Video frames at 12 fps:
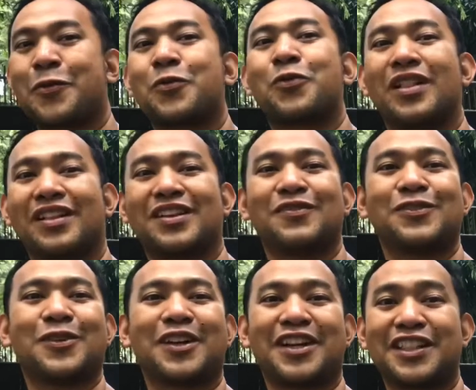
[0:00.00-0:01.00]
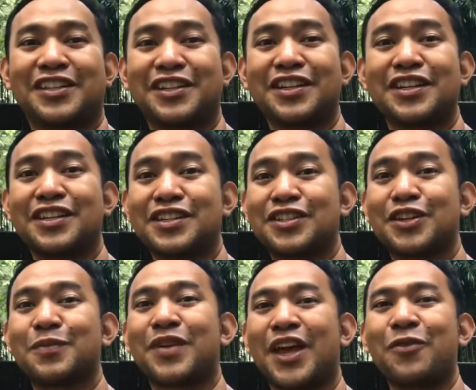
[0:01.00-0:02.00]
Welcome to another edition
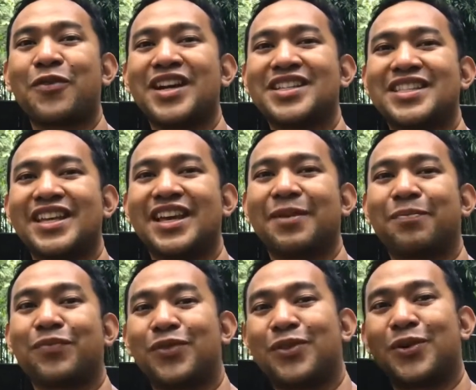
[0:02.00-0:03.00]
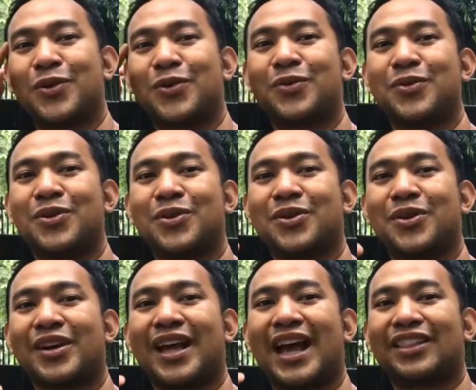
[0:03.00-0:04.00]
of KYCF, Know
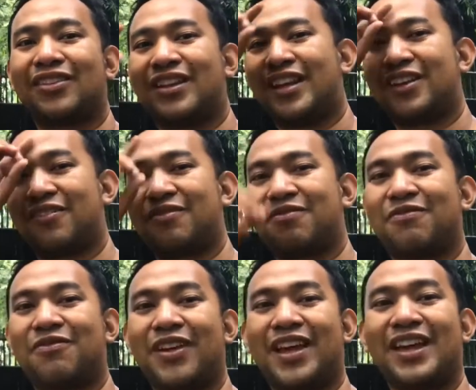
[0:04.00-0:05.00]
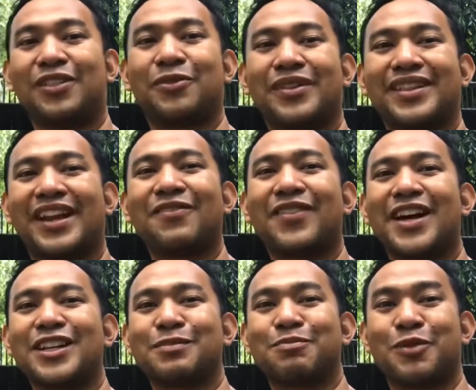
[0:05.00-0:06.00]
Your Catholic Faith with Rev.
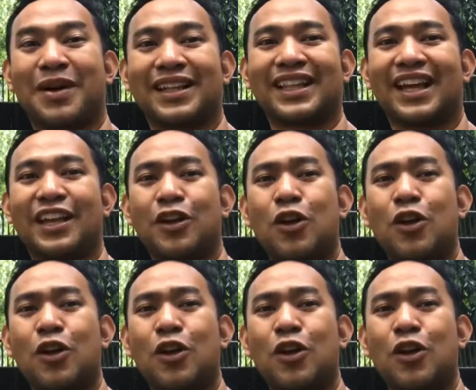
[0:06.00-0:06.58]
Ice Bumatay.